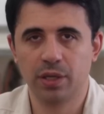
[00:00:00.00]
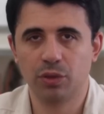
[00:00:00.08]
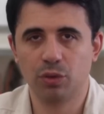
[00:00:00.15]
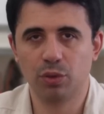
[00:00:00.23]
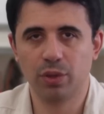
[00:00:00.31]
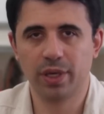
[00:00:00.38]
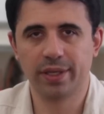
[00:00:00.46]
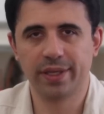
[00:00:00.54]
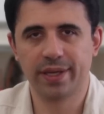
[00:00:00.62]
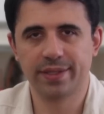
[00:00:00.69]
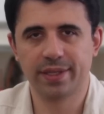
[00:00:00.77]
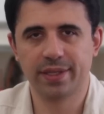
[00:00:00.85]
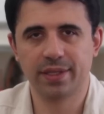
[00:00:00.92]
Dünyada
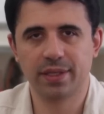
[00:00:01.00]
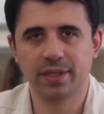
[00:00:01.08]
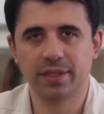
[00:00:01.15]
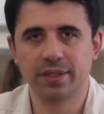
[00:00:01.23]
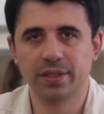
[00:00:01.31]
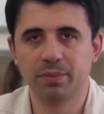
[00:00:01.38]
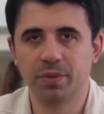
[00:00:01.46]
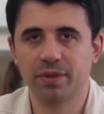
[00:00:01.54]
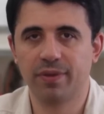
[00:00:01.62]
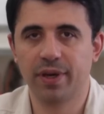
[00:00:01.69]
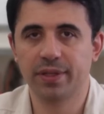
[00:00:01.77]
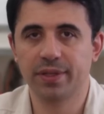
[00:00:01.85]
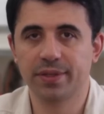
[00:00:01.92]
kazandıklarının bir
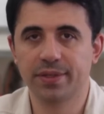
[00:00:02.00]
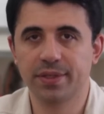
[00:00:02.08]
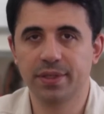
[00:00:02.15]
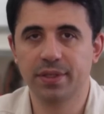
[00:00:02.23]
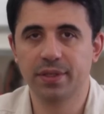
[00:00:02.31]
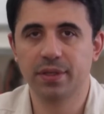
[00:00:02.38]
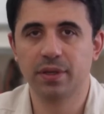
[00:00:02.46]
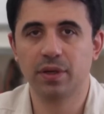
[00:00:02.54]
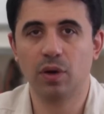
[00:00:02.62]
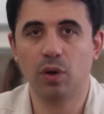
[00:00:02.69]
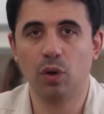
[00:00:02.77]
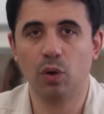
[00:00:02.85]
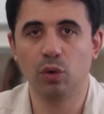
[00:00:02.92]
faydası
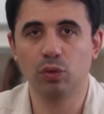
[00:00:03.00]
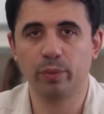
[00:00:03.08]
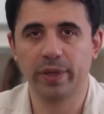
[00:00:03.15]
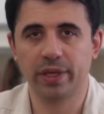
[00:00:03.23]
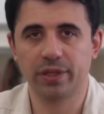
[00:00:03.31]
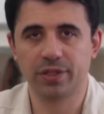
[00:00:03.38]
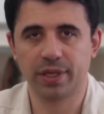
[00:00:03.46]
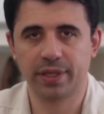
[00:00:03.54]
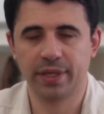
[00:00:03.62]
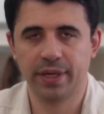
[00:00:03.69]
olmayacak.